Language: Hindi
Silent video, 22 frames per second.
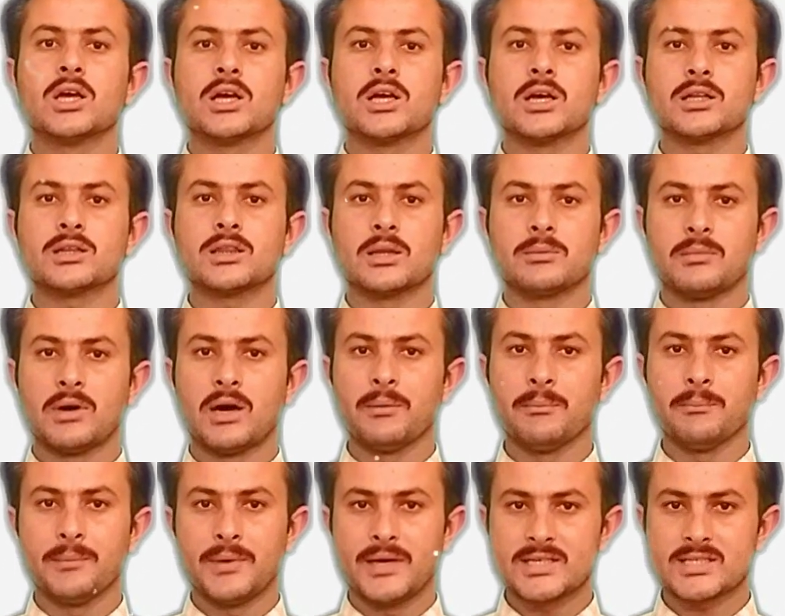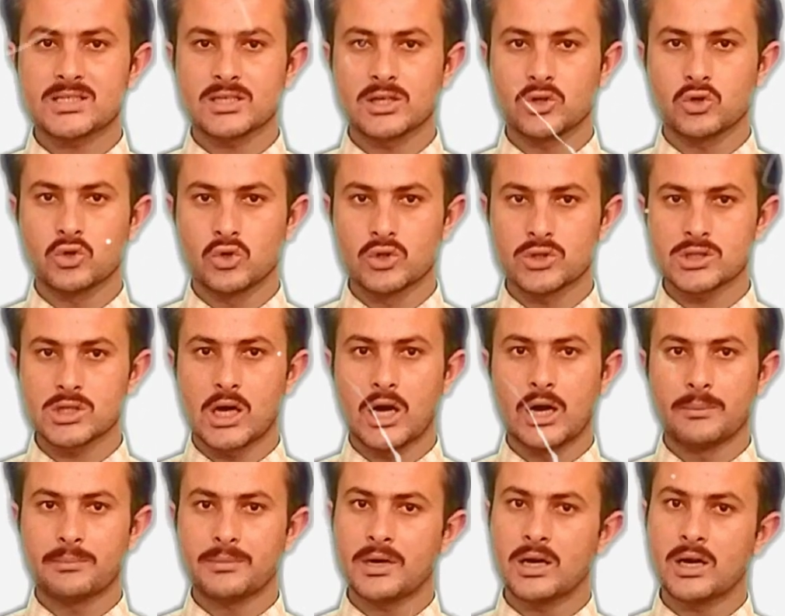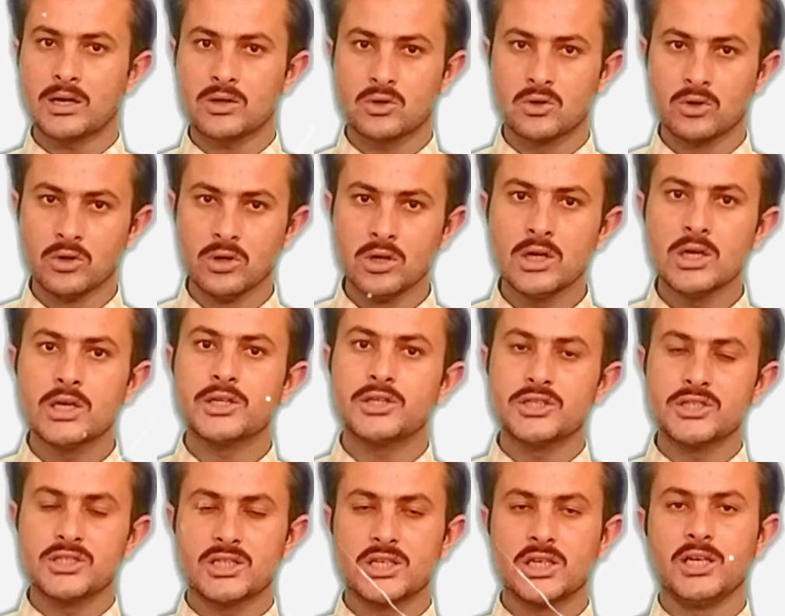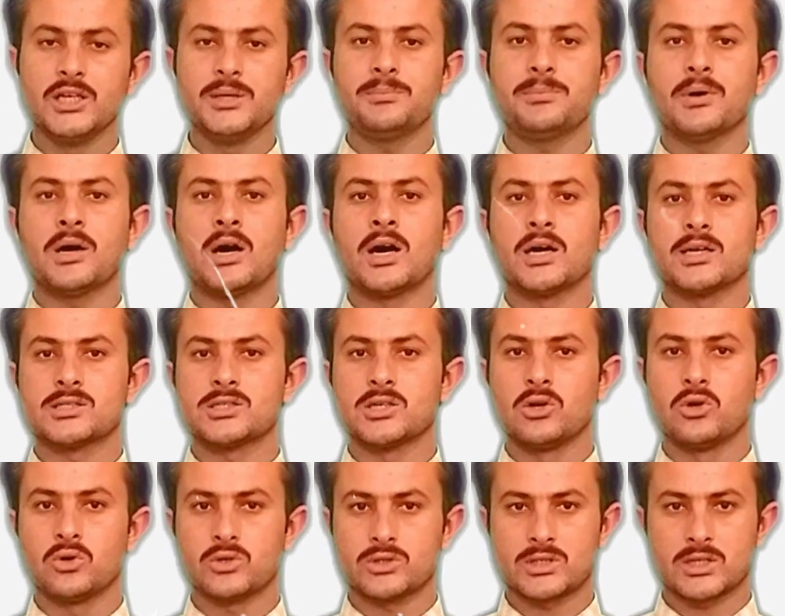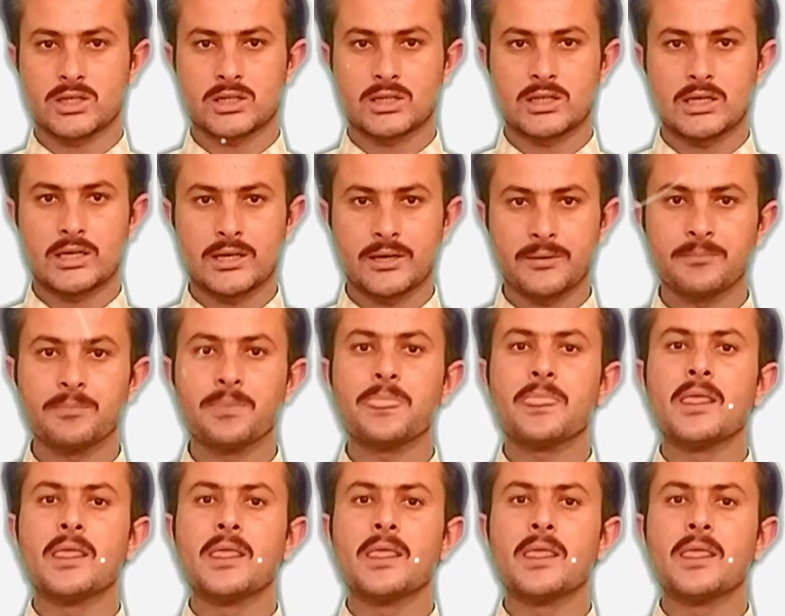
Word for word: का तमाम मैथ्स का कोर्स आपको इजीली हासिल हो सकता है